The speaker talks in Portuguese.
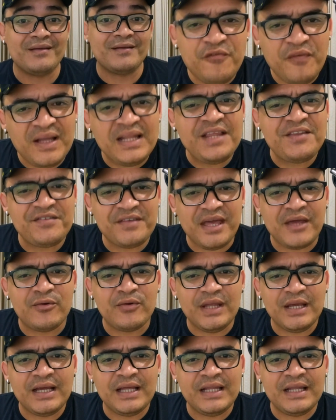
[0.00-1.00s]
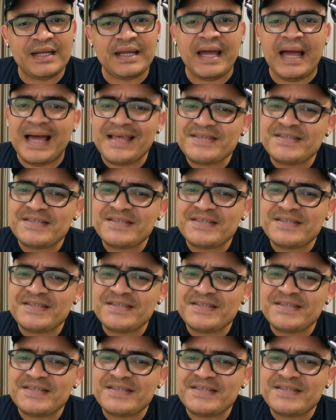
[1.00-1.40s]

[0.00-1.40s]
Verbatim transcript: E fala sério, né, galera? A